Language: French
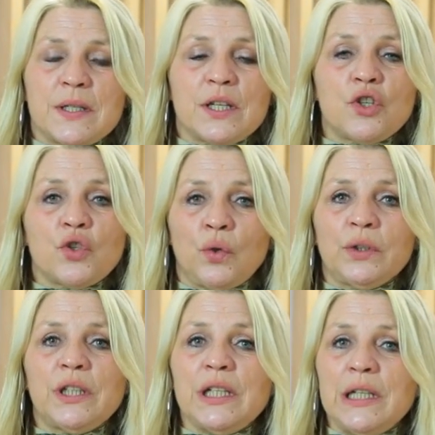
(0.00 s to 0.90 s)

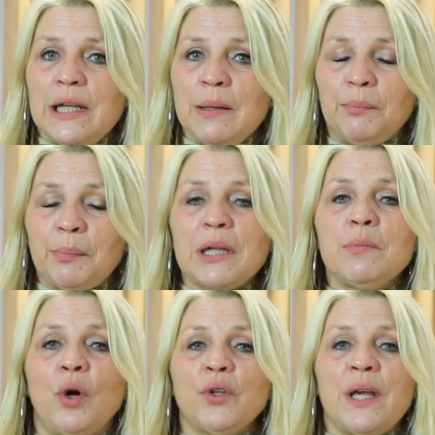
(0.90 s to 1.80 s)
sachant qu'il est
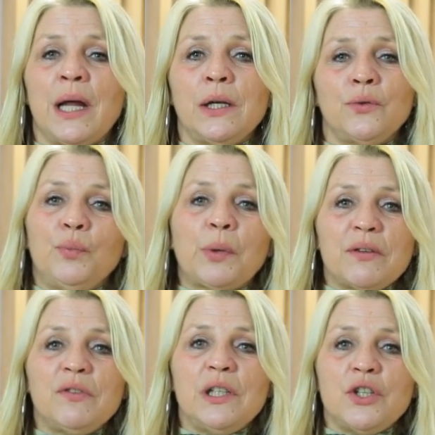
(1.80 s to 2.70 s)
primordial de
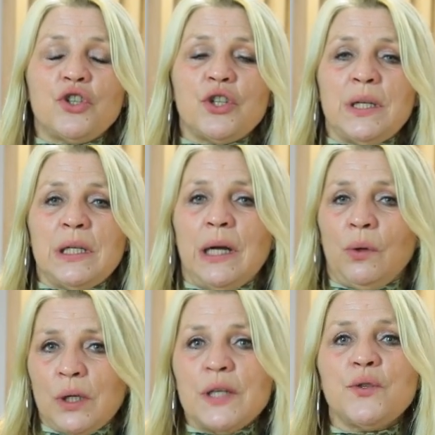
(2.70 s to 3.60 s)
privilégier la
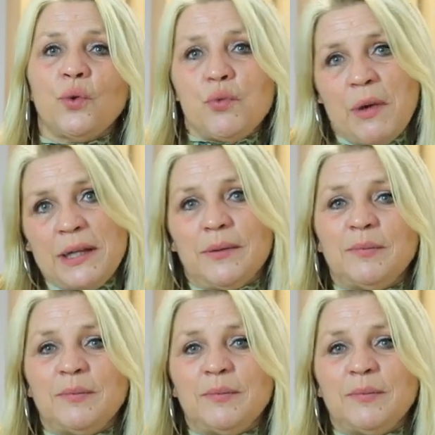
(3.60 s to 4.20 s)
relation humaine.